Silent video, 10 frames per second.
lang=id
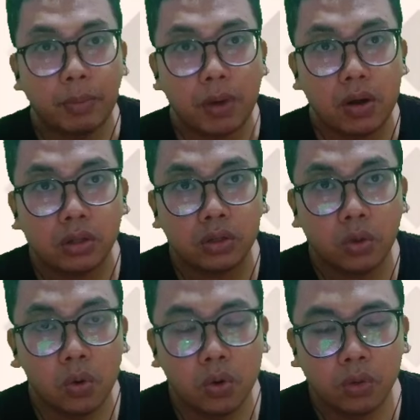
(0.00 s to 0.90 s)

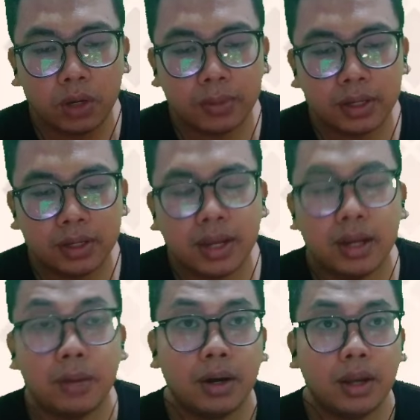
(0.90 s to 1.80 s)
Ponsku Bila again
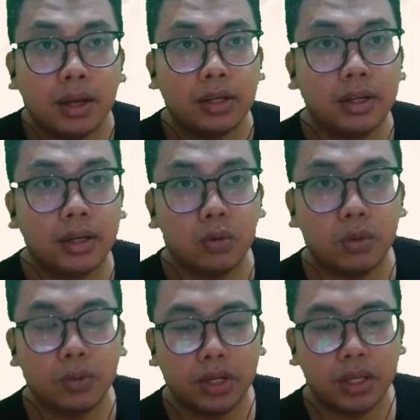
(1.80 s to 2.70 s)
boleh lagi dengan gue
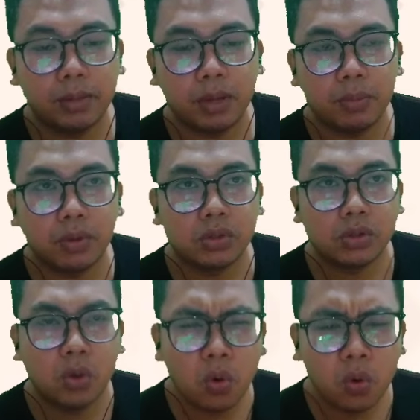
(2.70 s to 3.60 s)
pada gamingnya
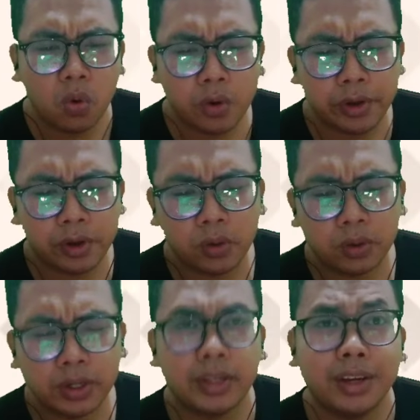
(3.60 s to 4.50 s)
Ponsku
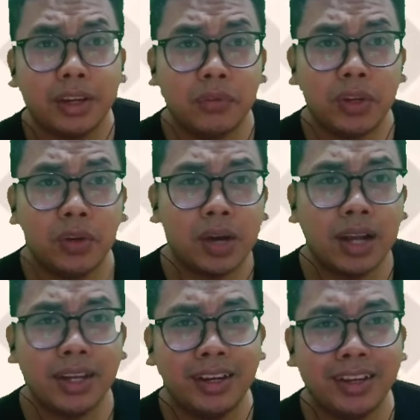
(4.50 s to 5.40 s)
Oke jadi di video
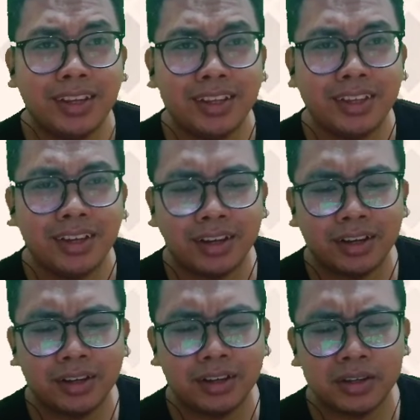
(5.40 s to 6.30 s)
kali ini
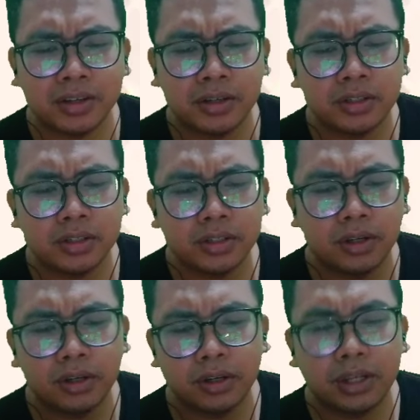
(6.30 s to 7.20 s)
uh,
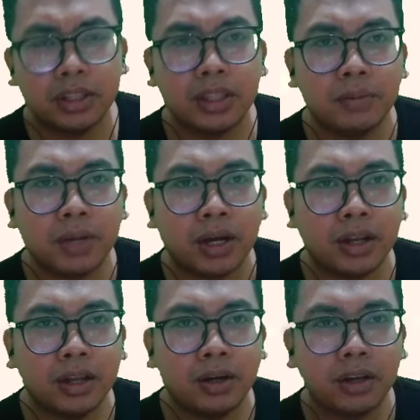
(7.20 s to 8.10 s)
Kita
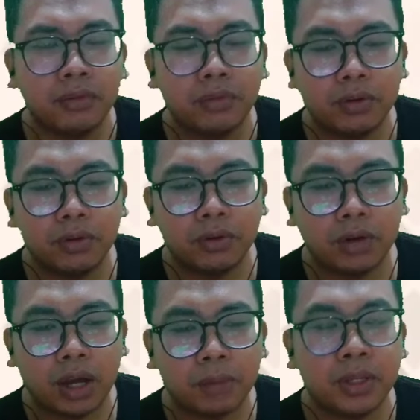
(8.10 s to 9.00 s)
bakal nge-review
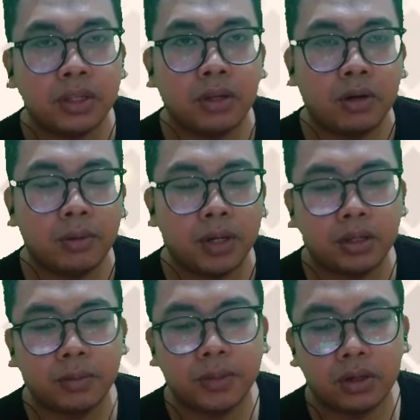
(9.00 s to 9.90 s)
update-nya Lokapala
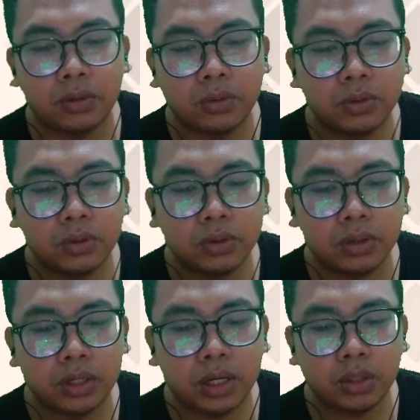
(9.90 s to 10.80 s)
terbaru
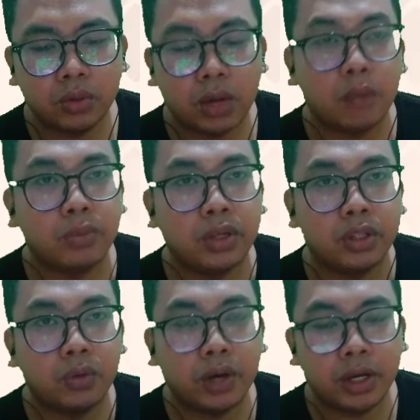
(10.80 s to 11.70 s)
Yaitu
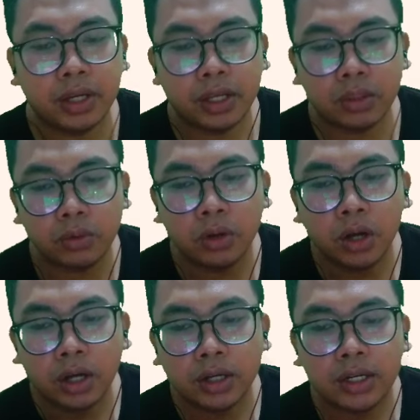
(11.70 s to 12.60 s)
update UI Yaitu
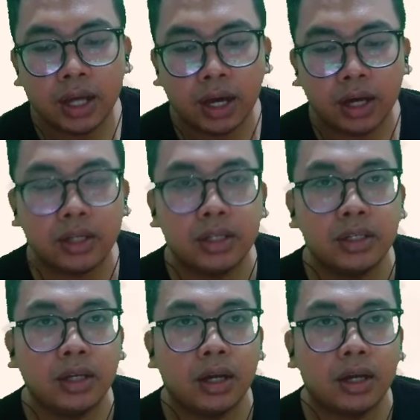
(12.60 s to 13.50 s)
di
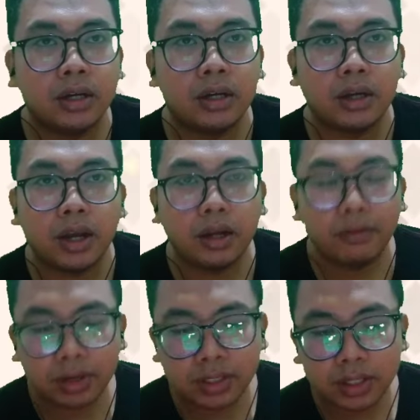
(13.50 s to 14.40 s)
hari uh,
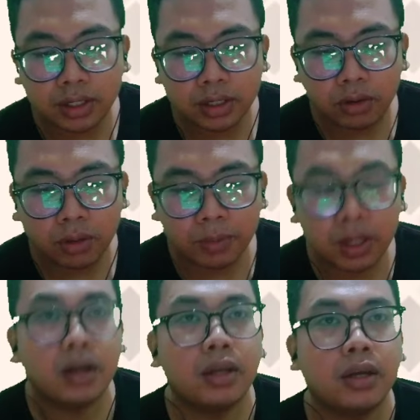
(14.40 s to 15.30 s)
anniversary-nya
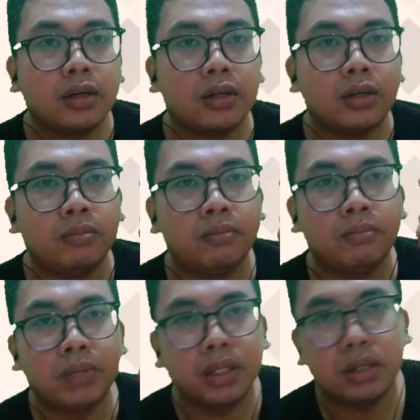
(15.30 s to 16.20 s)
Lokapala yang
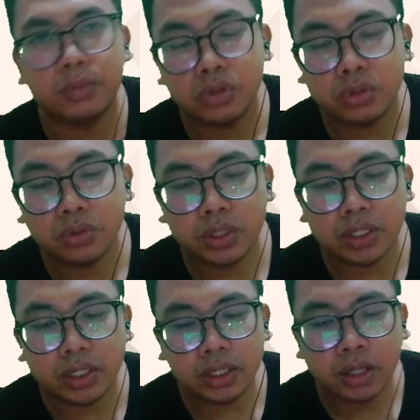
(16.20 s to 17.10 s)
keempat ya Ponsku
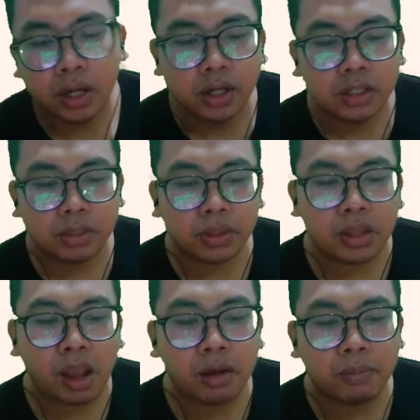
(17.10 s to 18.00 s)
Jadi
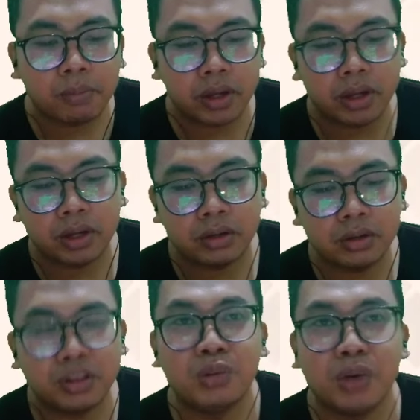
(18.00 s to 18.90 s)
seperti apa ya
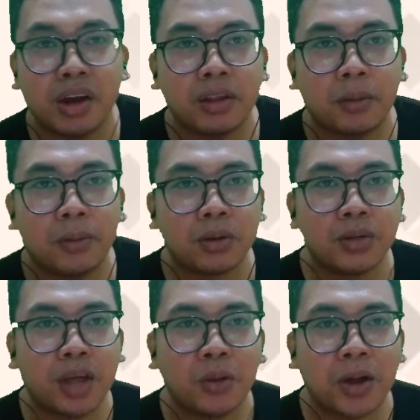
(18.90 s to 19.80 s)
uh, eh, UI
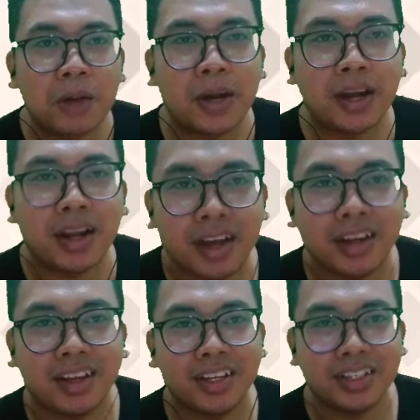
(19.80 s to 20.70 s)
terbarunya Lokapala
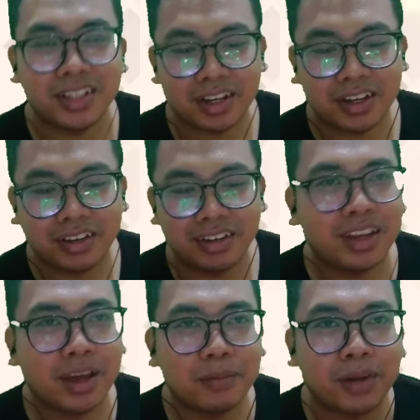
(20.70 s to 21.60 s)
ini ya guys ya
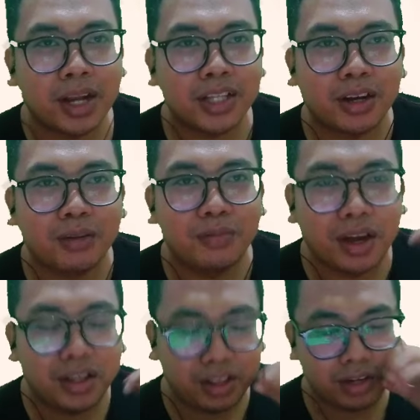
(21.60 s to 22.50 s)
Iya penasaran
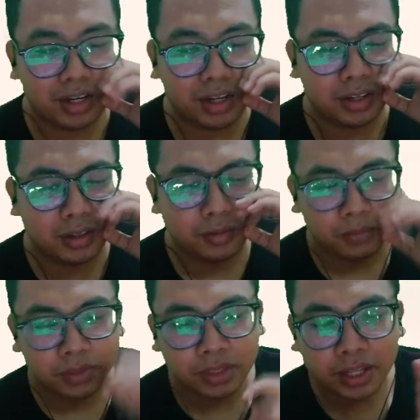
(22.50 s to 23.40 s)
banget gue ini ya
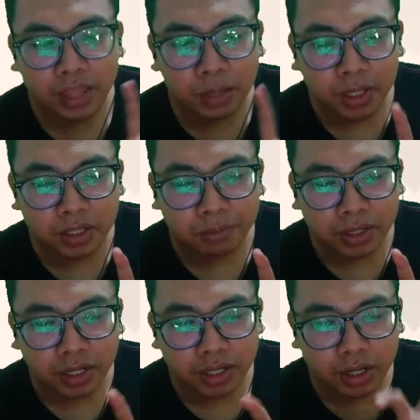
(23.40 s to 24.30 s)
Jadi tampilan
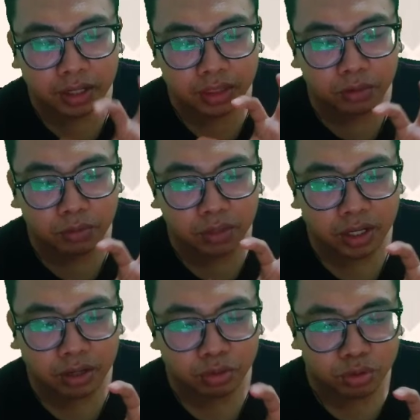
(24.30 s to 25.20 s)
depannya dia ketuk
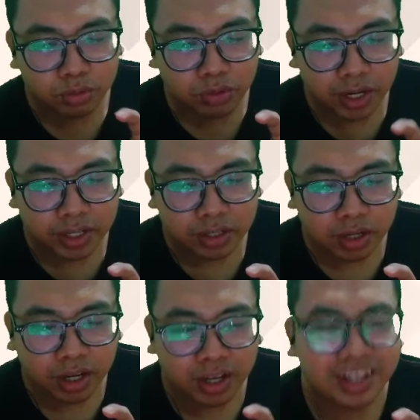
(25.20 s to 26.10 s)
layar untuk mulai aja
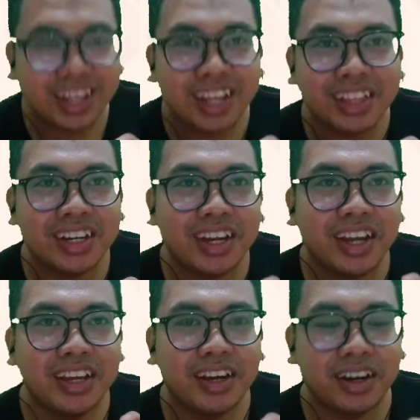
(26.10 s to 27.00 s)
udah kelihatan
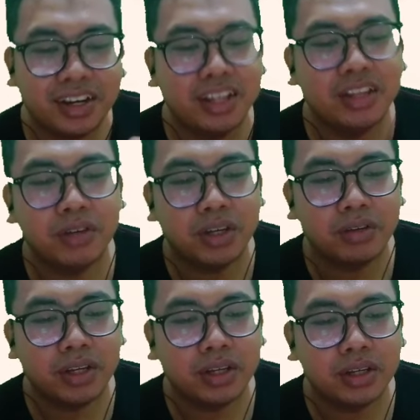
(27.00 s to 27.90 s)
kayaknya keren ini
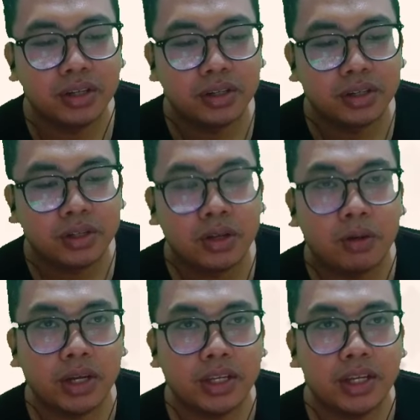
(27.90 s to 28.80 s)
UI-nya
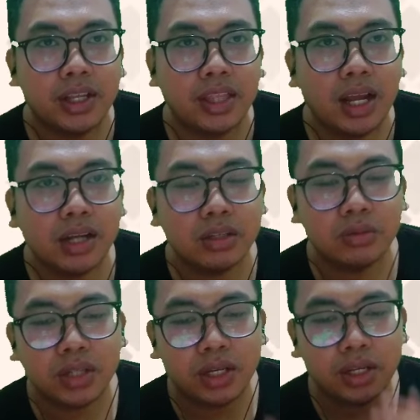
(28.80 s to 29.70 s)
Oke, jadi kita langsung
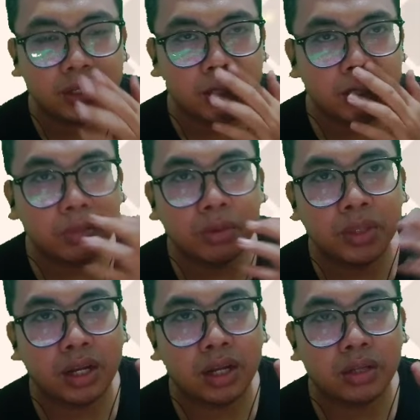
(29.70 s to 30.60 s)
saja. Ya. Jadi sebelum
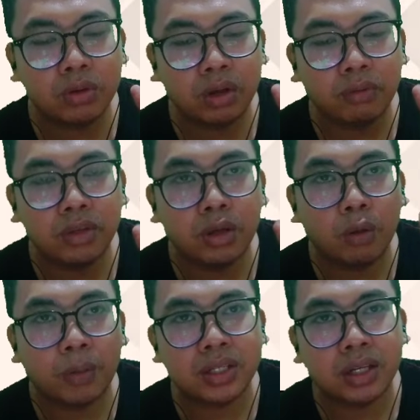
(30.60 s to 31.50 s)
kita langsung review, jangan
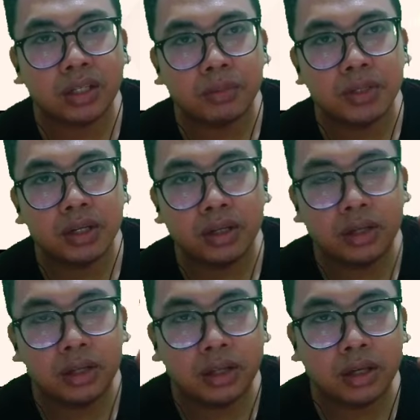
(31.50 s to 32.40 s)
lupa subscribe channel
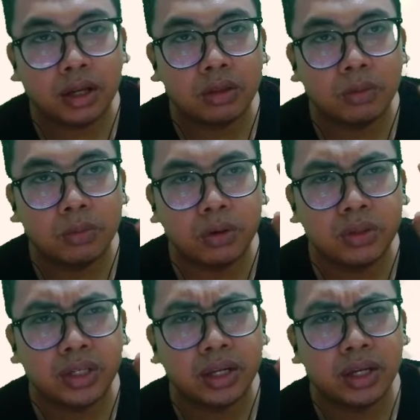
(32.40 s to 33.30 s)
ini dan tekan tombol
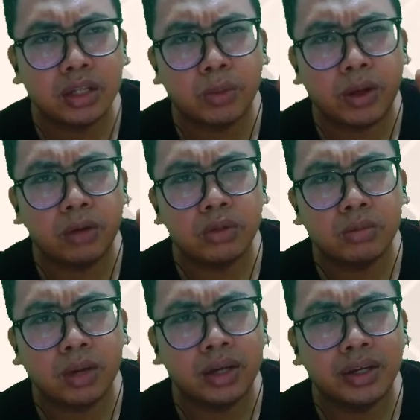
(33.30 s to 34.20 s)
loncengnya supaya aku
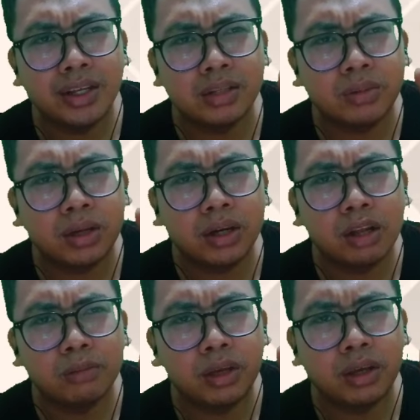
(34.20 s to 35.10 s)
semakin
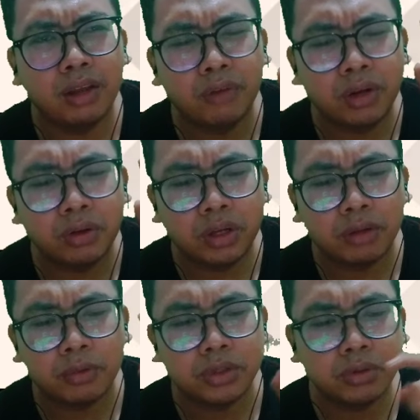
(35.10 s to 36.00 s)
semangat bikin
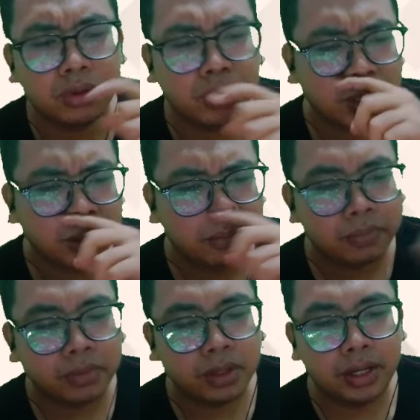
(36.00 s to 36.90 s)
videonya konsuli. Oke,
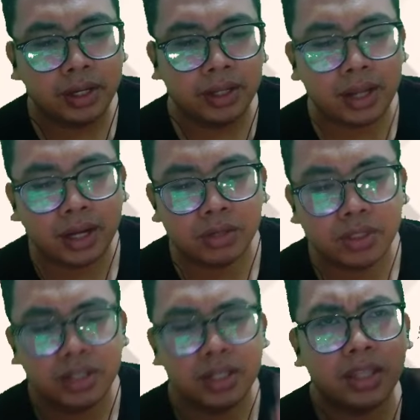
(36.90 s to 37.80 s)
jadi kita langsung
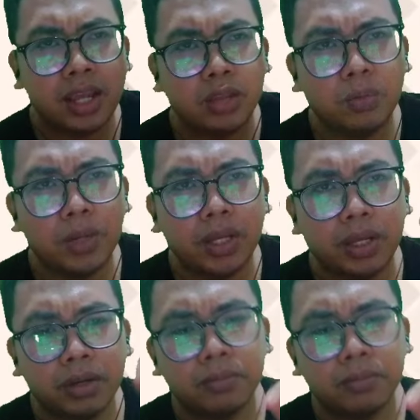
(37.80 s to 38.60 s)
saja take to play.